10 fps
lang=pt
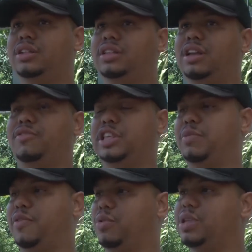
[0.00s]
dela fazer
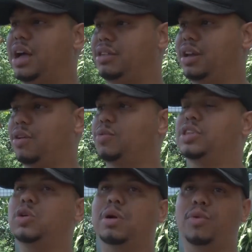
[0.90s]
uma faculdade, ela
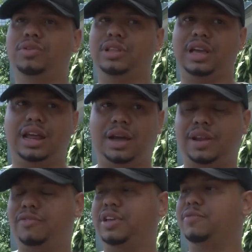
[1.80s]
conseguiu uma bolsa integral,
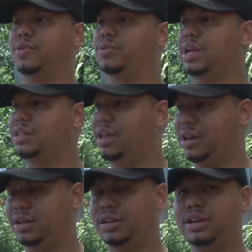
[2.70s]
ela fez a faculdade dela.